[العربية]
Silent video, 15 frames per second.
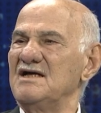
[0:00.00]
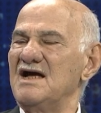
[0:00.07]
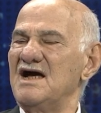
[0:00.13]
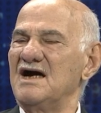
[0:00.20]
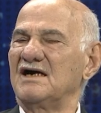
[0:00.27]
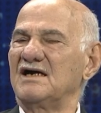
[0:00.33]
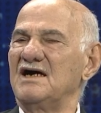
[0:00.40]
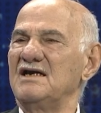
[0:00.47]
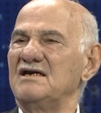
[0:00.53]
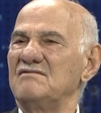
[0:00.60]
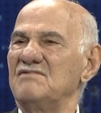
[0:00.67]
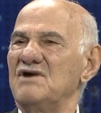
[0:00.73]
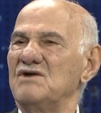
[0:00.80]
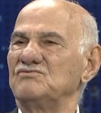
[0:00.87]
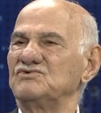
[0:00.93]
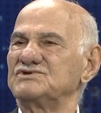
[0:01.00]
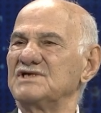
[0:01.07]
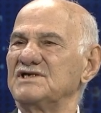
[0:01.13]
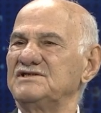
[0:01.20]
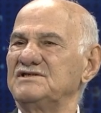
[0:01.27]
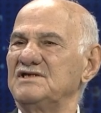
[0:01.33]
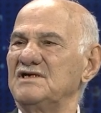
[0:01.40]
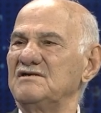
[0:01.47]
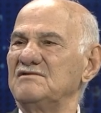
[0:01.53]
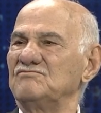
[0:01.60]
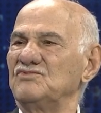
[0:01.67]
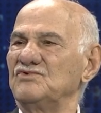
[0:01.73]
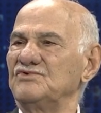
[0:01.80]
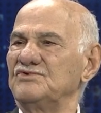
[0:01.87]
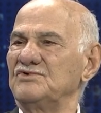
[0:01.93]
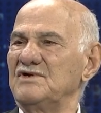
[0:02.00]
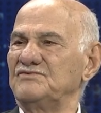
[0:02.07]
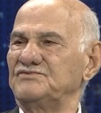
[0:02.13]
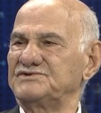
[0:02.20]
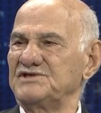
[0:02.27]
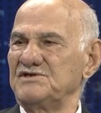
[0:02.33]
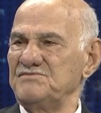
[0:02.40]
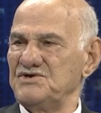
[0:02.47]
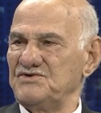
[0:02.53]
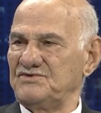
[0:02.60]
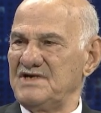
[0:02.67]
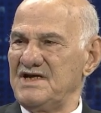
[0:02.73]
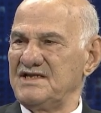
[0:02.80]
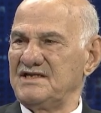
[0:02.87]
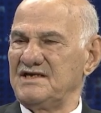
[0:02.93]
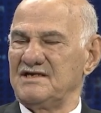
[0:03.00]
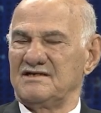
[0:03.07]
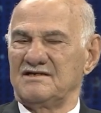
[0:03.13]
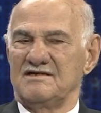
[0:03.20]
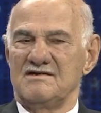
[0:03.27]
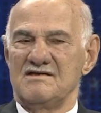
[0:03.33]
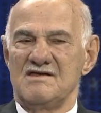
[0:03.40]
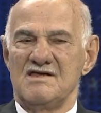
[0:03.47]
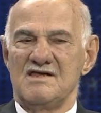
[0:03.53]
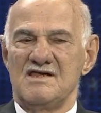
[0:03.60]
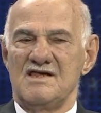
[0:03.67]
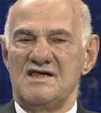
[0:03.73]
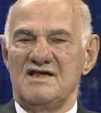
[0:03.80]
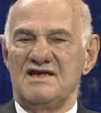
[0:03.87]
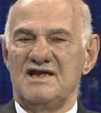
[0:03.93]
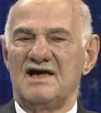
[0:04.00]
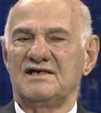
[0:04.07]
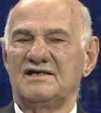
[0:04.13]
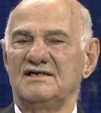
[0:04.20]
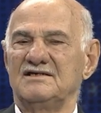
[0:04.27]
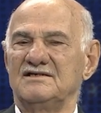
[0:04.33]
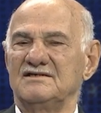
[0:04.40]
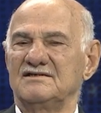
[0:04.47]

أقل ما مسجل منذ 1930 لكن